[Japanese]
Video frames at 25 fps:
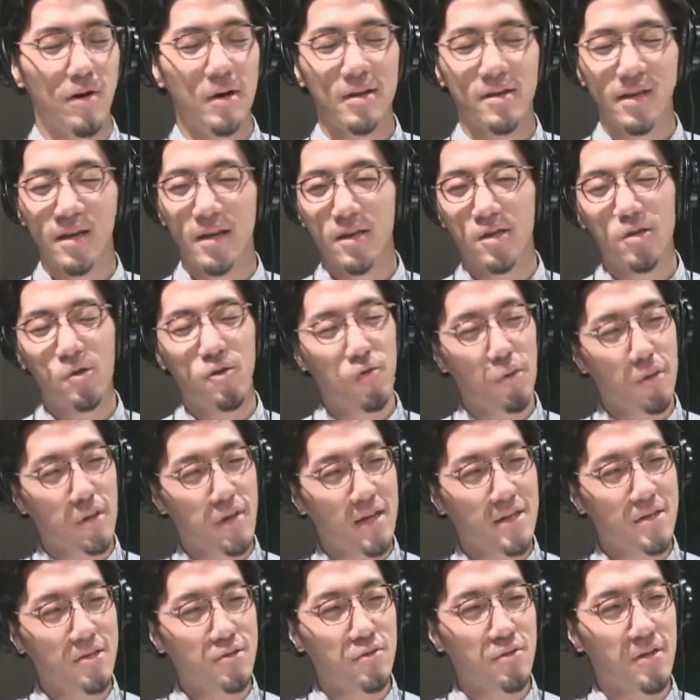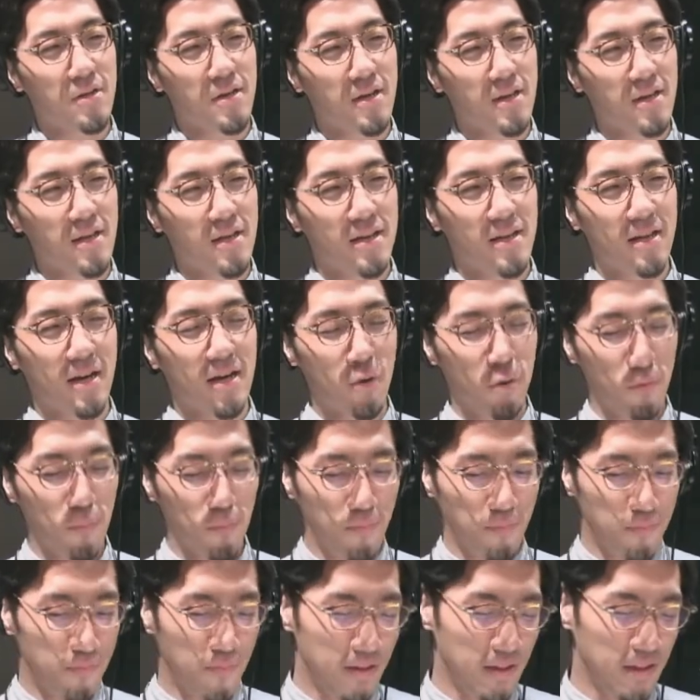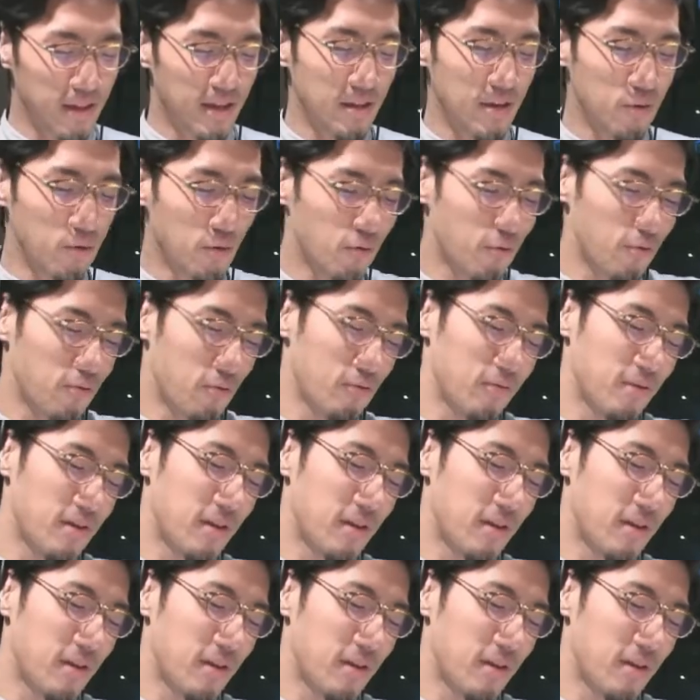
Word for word: あれ結局最終的にあの m を